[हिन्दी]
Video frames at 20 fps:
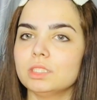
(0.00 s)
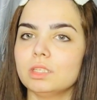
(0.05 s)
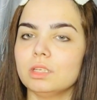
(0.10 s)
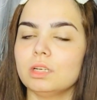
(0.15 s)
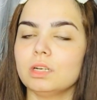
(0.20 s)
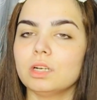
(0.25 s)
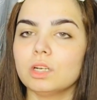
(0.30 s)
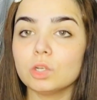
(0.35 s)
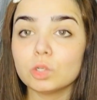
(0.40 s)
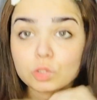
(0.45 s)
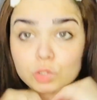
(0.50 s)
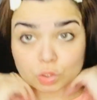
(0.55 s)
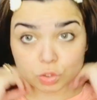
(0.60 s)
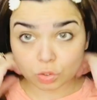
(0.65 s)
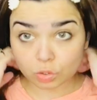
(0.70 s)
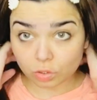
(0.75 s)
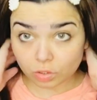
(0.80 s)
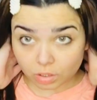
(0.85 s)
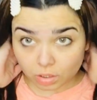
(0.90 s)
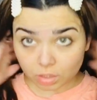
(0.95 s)
इट लुक्स
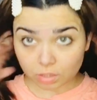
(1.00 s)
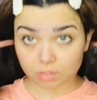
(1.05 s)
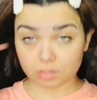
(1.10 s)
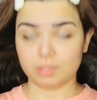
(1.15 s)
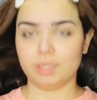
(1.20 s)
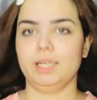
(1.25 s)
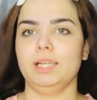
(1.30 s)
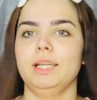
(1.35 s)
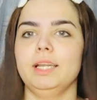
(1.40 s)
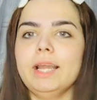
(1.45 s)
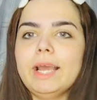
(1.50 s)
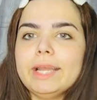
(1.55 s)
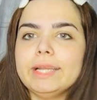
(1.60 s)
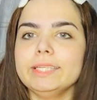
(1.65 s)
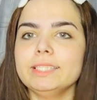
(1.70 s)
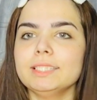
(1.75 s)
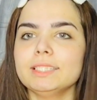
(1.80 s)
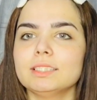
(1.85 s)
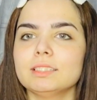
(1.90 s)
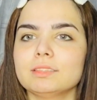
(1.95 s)
गुड एंड
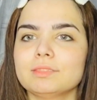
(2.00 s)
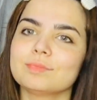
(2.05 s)
नाइस